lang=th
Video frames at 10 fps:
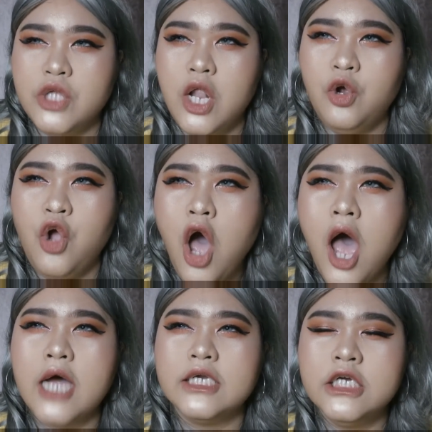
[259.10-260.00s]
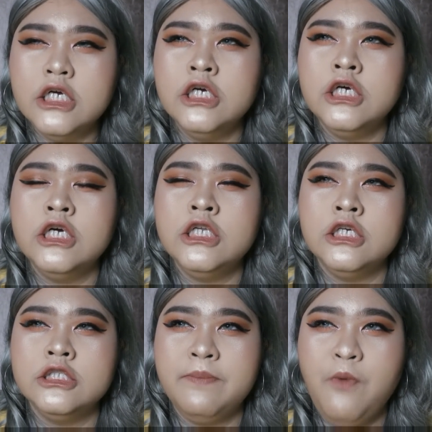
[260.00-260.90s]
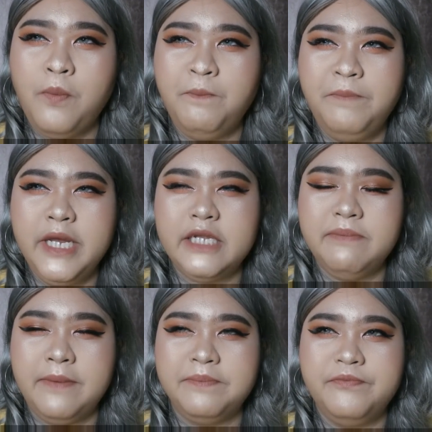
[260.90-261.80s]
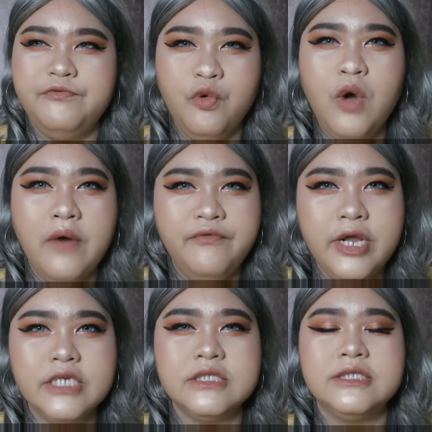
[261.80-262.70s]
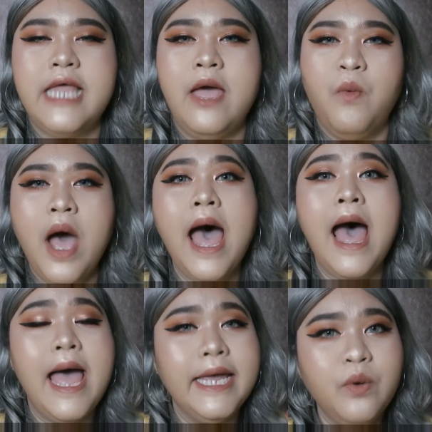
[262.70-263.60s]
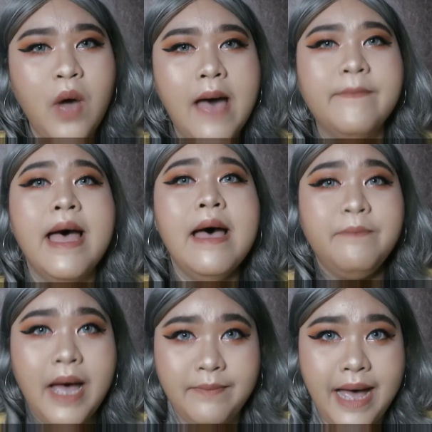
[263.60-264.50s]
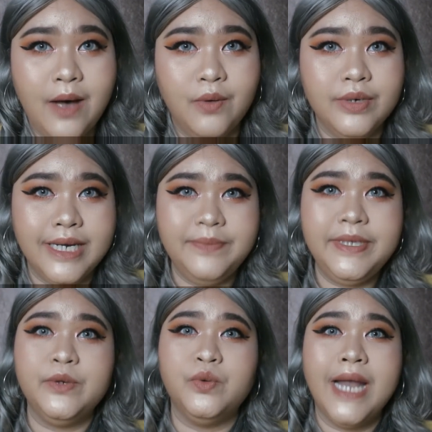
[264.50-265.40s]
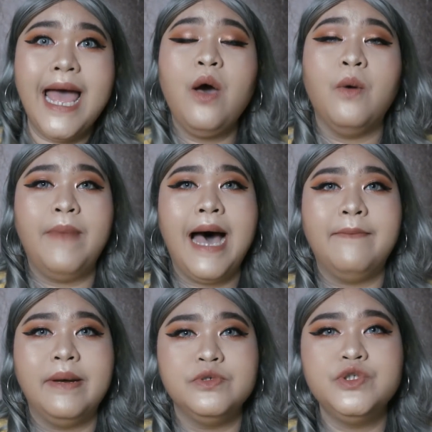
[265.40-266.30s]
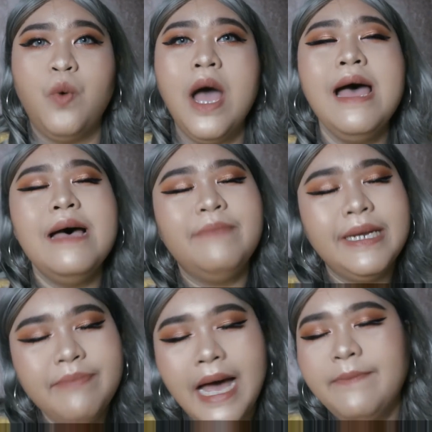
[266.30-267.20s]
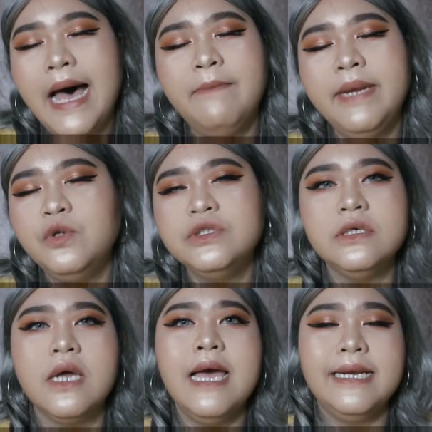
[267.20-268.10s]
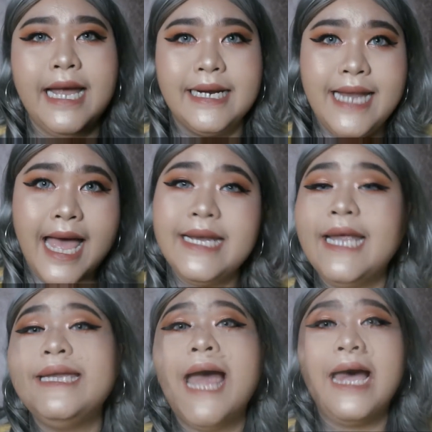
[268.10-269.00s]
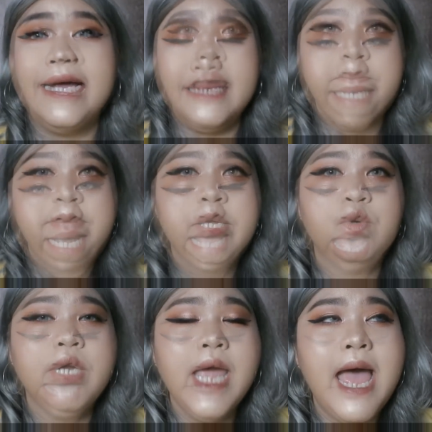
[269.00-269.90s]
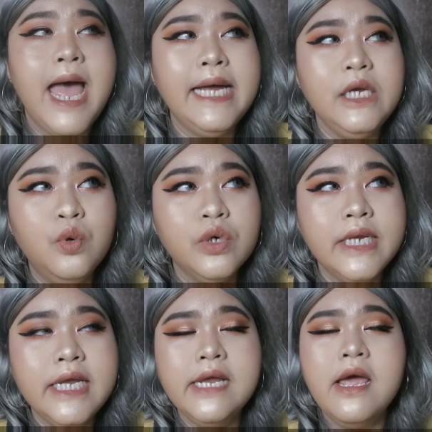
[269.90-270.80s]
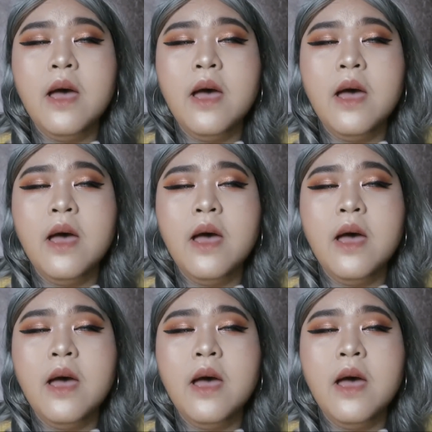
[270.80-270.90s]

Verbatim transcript: แล้วก็คือถึงจะปกปิดแบบ full coverage แต่ว่าให้ความบางเบาในผิวหน้าของปาล์มปาล์มรู้สึกว่ามันบางเบาไม่รู้สึกหนักหน้าใดๆนะคะผิวเนี่ยให้ลุคที่